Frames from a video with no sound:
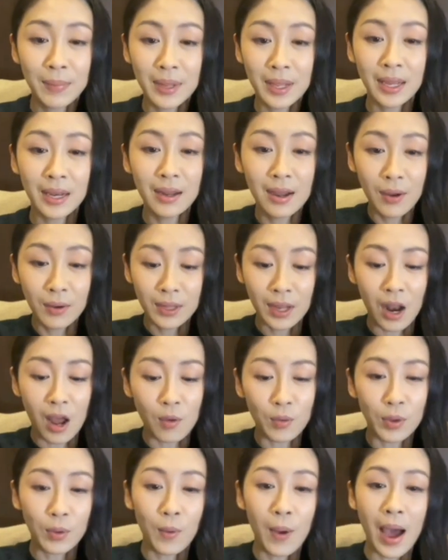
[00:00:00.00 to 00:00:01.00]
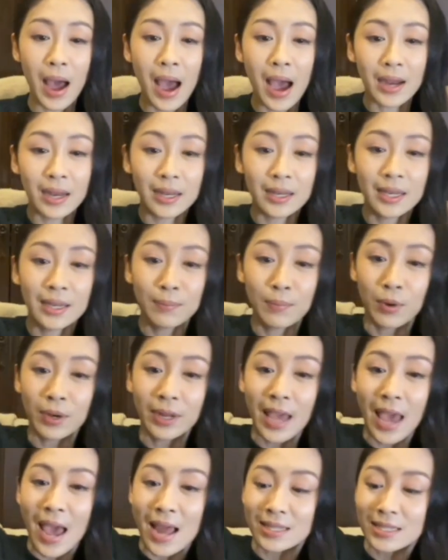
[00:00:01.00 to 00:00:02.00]
มีเรื่องทะเลาะวิวาทที่บ
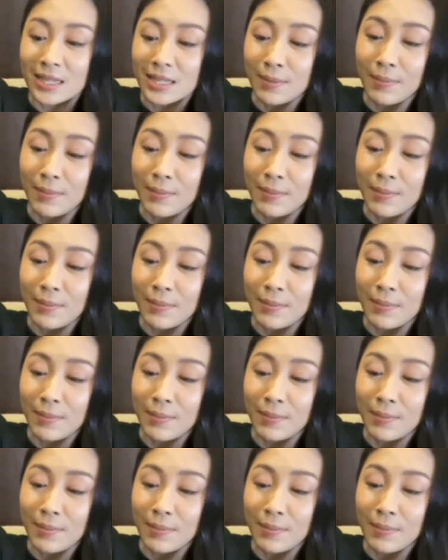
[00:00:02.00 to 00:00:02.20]
นแขน